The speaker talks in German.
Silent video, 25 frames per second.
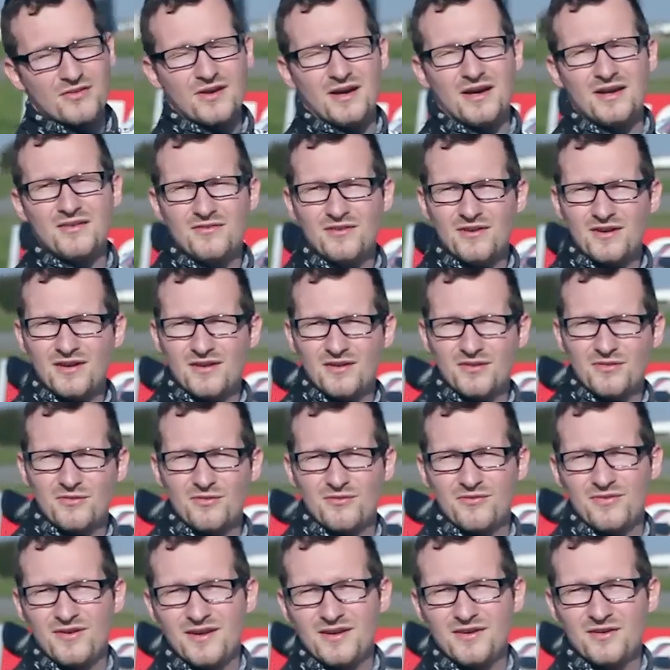einfacher
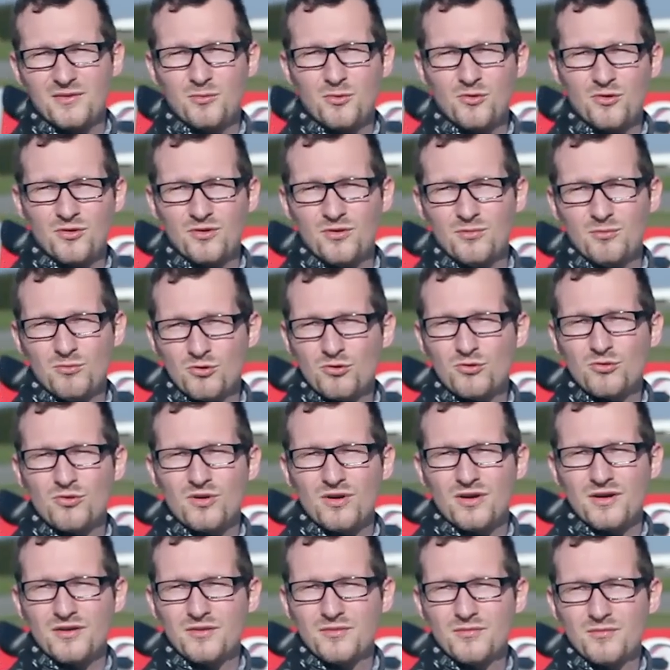zu fahrende Mo
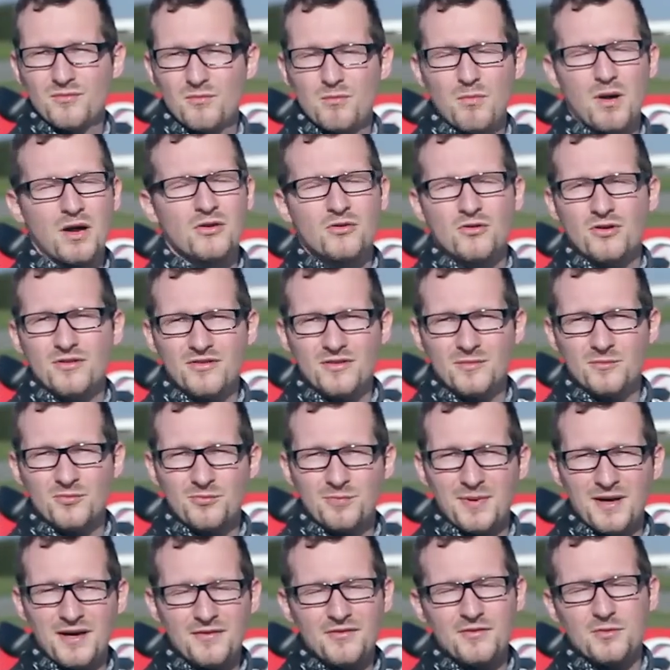Motorrad. Macht trotzdem
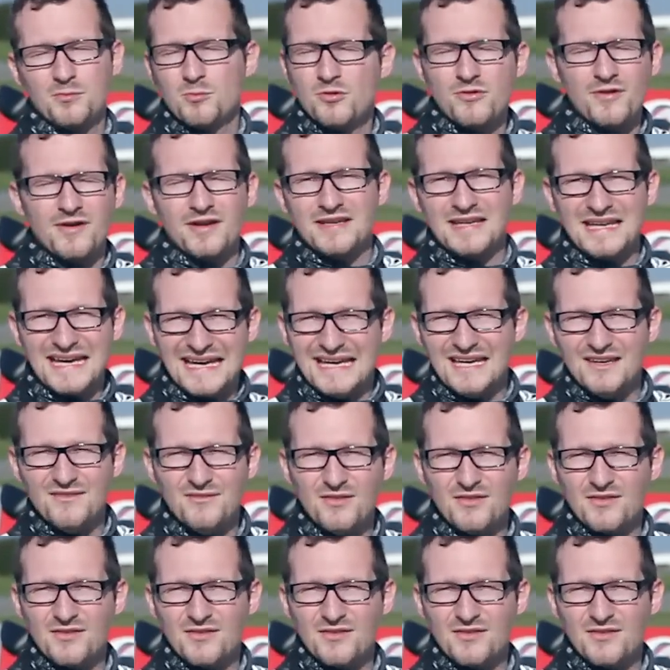Spaß, ich muss halt drehen wie